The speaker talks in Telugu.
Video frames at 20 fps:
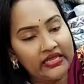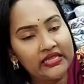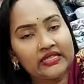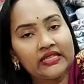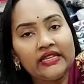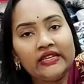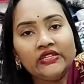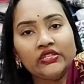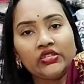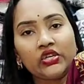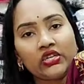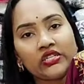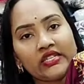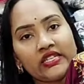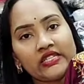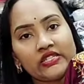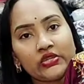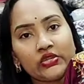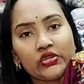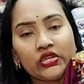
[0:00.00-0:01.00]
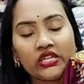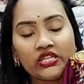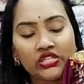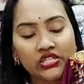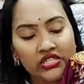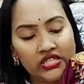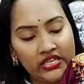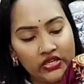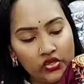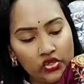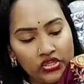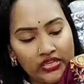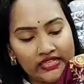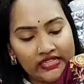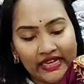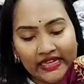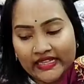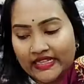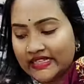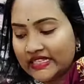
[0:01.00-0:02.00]
ఇది స్క్రీన్ షాట్ చేసుకొని నచ్చింది అనుకుంటే
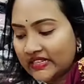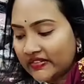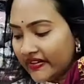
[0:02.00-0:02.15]
సజెస్